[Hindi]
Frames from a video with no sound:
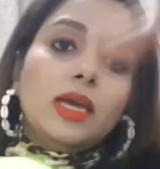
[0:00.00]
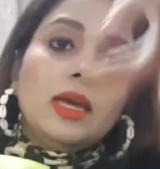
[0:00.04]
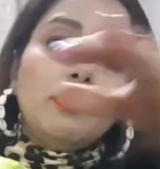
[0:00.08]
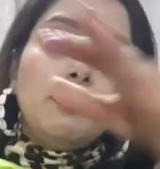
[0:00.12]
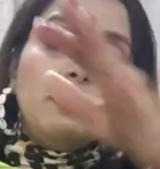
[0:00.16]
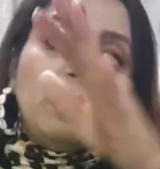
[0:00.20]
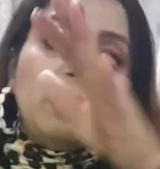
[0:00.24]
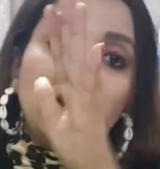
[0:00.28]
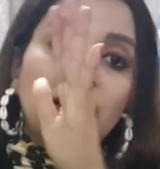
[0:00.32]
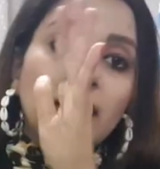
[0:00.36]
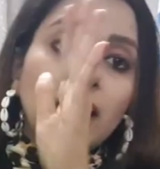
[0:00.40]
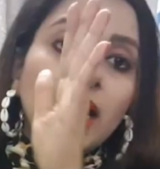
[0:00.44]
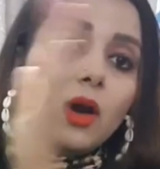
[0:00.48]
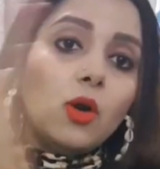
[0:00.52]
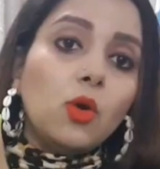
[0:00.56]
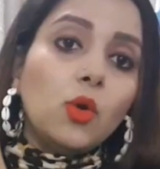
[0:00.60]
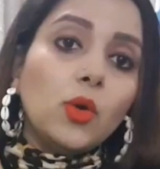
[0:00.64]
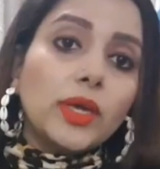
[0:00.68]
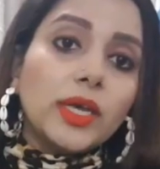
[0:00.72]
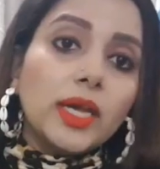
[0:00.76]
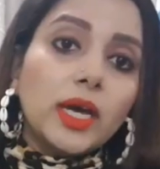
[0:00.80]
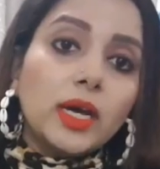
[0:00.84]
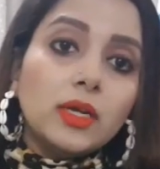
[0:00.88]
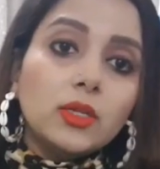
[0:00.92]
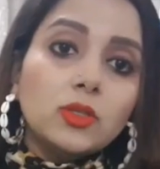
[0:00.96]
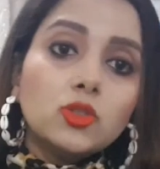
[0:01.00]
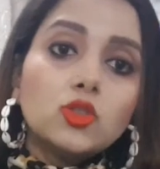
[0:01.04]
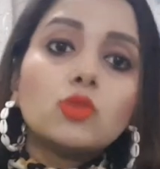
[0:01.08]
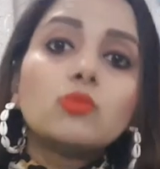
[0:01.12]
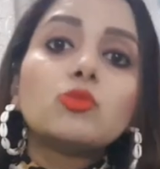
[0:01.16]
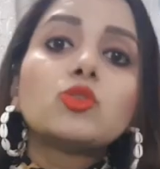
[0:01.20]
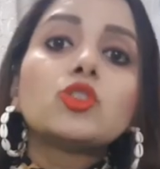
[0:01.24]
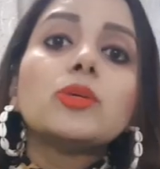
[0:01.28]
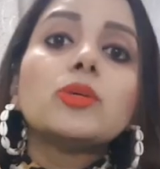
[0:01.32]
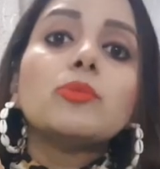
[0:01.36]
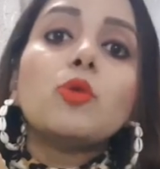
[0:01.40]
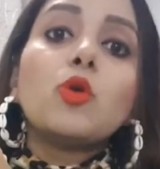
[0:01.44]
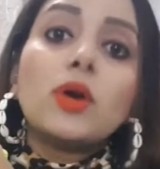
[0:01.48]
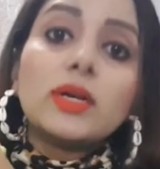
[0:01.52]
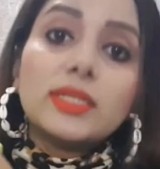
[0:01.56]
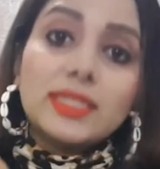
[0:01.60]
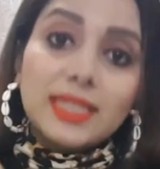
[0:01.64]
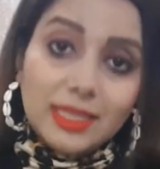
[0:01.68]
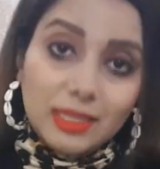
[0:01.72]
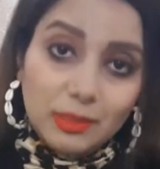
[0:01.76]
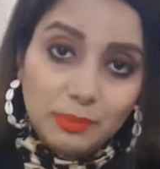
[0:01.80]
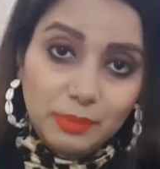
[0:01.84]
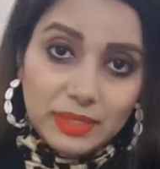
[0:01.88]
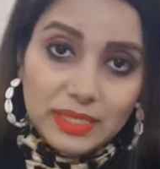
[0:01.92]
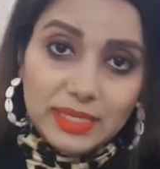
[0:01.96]
ये पहला हो गया जो मुझे बहुत
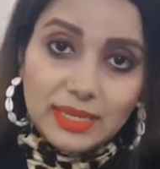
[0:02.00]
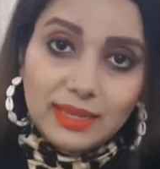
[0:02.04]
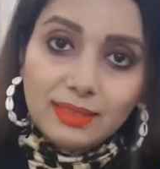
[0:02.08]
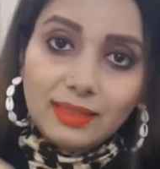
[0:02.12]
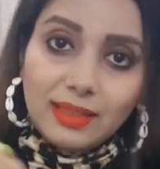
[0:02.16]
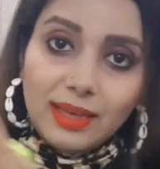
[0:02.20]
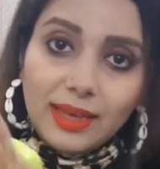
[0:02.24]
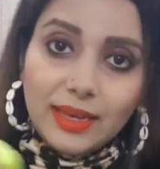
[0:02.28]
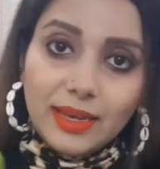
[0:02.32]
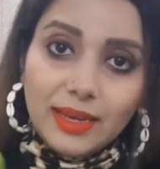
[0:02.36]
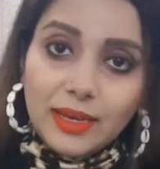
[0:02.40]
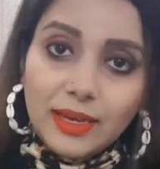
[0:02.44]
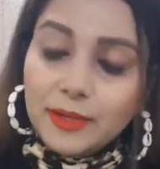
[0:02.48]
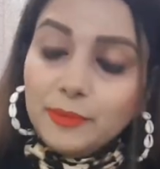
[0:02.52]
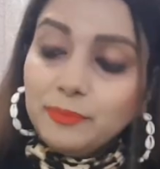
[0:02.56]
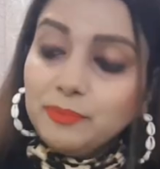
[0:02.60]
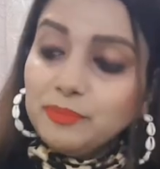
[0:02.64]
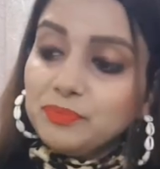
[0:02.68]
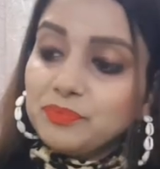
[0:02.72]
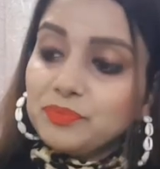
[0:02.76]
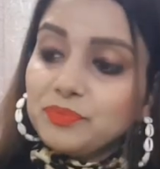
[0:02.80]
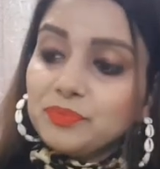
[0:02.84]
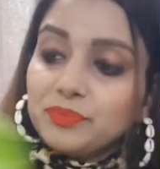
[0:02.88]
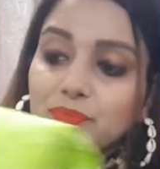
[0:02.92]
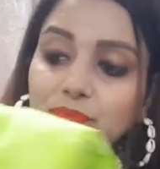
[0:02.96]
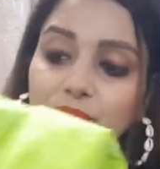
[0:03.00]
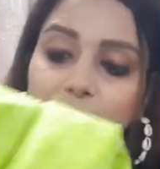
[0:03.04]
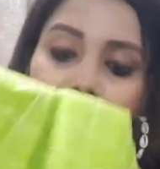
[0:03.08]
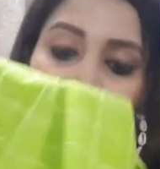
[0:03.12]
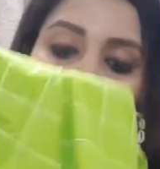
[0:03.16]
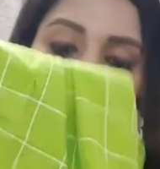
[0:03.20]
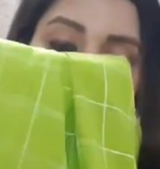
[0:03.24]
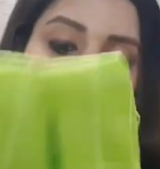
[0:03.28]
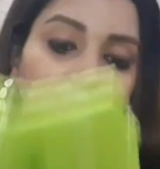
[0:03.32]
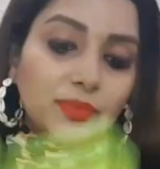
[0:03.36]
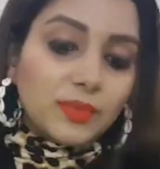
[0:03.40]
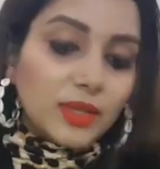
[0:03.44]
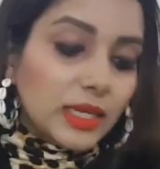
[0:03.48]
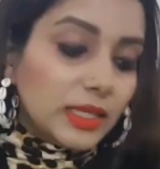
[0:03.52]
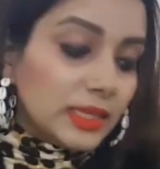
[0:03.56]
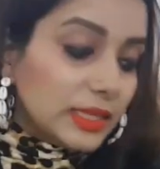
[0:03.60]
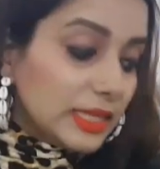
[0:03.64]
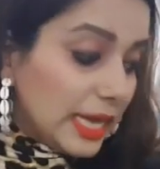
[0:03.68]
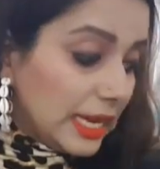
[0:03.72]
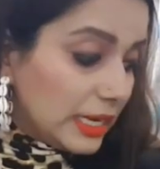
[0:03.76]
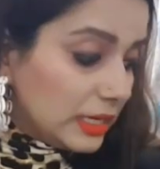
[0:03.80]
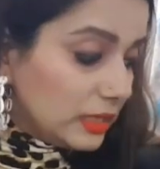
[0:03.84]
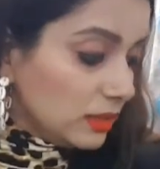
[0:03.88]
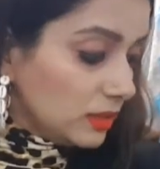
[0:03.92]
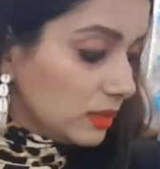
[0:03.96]
ज़्यादा पसंद आया है
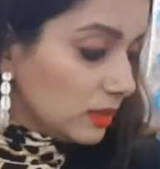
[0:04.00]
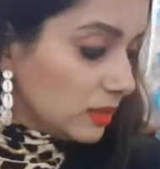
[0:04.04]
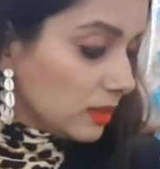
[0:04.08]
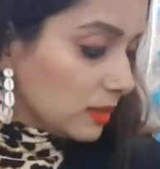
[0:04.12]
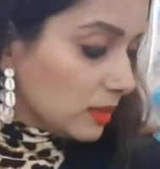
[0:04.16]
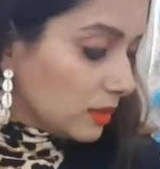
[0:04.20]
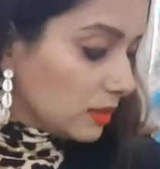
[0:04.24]
देन